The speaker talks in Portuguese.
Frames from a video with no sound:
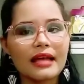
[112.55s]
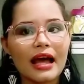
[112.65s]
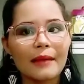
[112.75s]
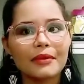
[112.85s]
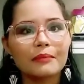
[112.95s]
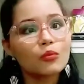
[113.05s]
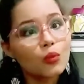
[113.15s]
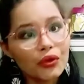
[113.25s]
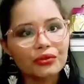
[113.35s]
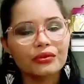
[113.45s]
sabe,
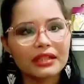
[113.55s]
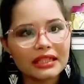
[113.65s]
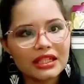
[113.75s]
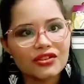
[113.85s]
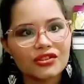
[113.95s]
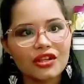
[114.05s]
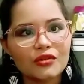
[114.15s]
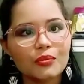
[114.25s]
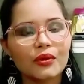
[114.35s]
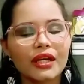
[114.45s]
muito triste, gente,
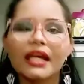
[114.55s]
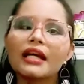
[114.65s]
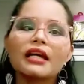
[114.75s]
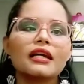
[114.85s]
porque